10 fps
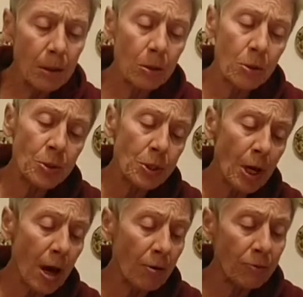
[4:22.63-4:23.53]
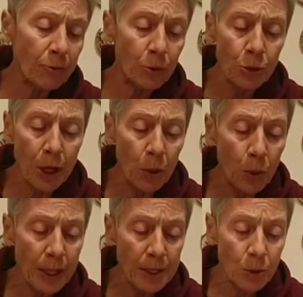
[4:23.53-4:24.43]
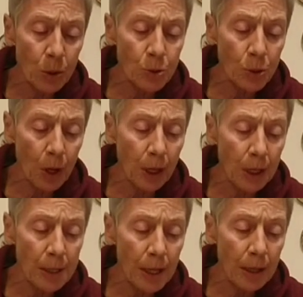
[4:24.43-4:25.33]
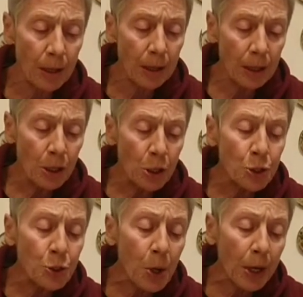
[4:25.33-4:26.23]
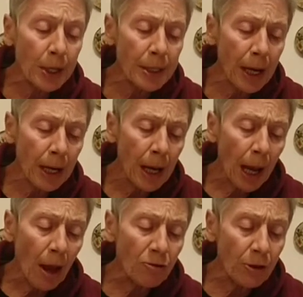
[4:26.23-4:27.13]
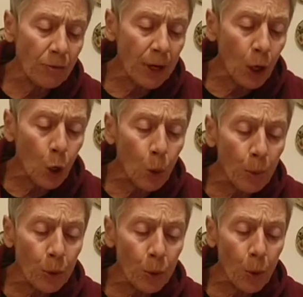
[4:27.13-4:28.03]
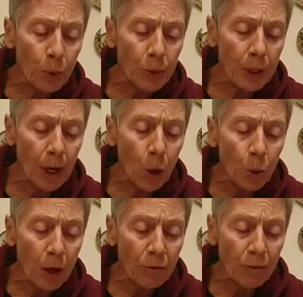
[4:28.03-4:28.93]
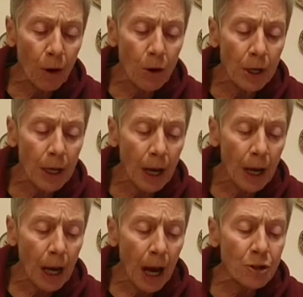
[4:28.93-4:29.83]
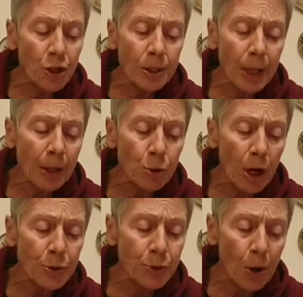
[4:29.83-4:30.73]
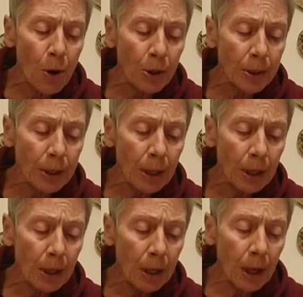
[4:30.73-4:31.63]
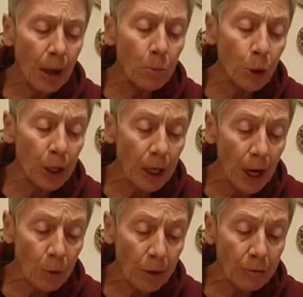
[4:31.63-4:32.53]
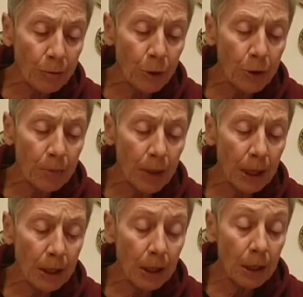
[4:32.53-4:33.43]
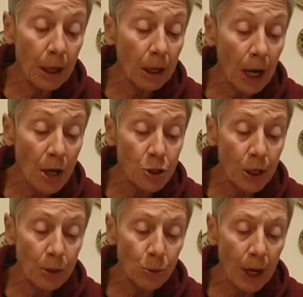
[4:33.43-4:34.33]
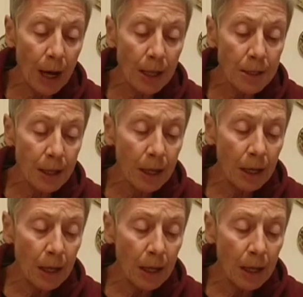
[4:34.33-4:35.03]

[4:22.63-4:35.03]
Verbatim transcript: Oh Saffo, non è questo il sorridere. Sorridere è vivere come un'onda o una foglia, accettando la sorte. È morire a una forma e rinascere ad un'altra.